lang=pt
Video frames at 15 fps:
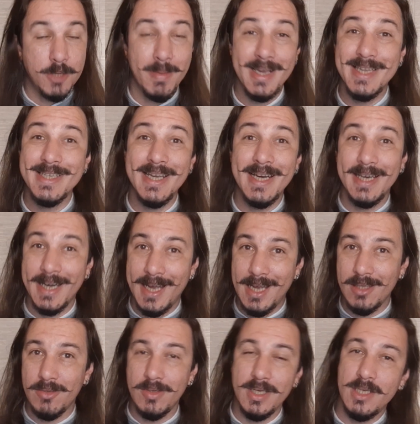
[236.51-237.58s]
Mas
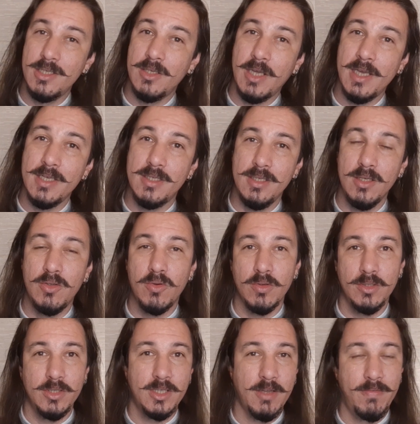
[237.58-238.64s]
sagrado nesse quesito,
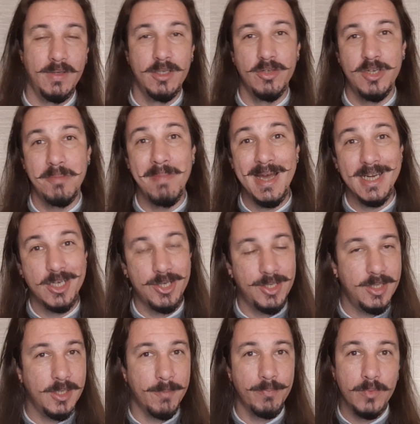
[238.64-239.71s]
quando a gente está falando de
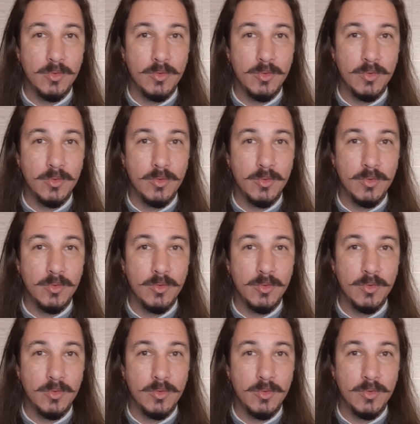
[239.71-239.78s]
magia,